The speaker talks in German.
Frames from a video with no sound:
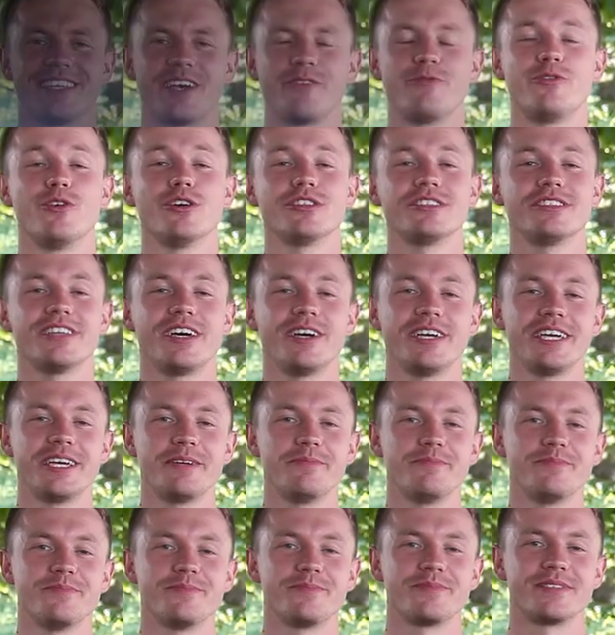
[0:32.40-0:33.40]

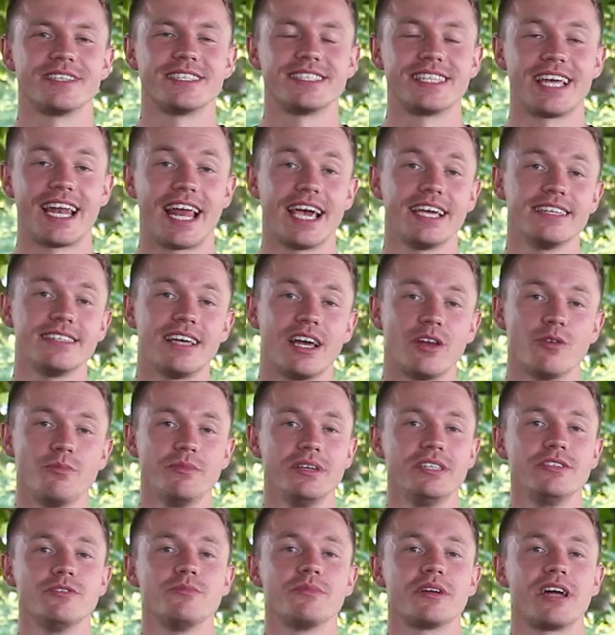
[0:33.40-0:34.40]
Hervorzuheben ist der leichte
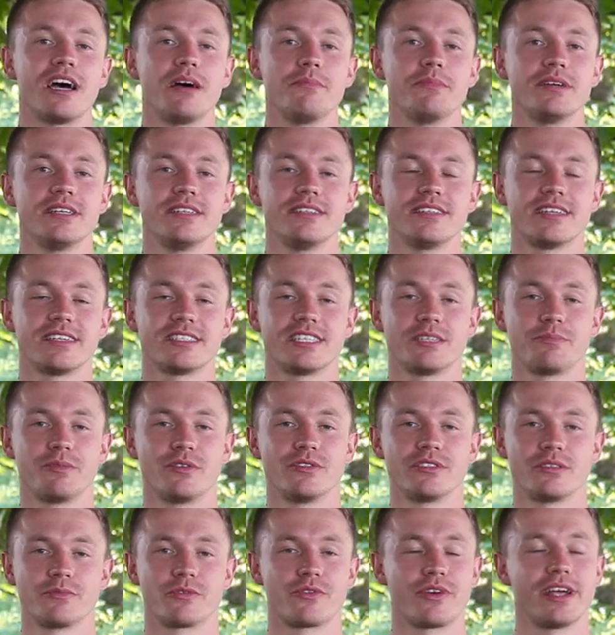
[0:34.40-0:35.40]
Aluminiumrahmen, der sich bei
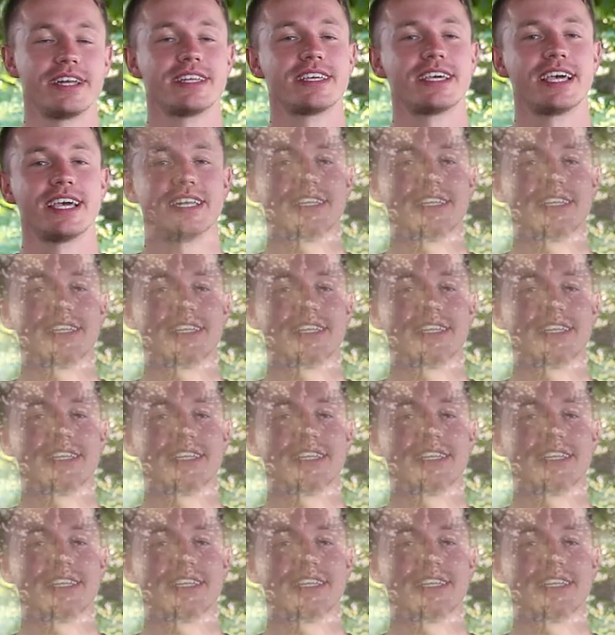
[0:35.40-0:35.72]
uns im Grand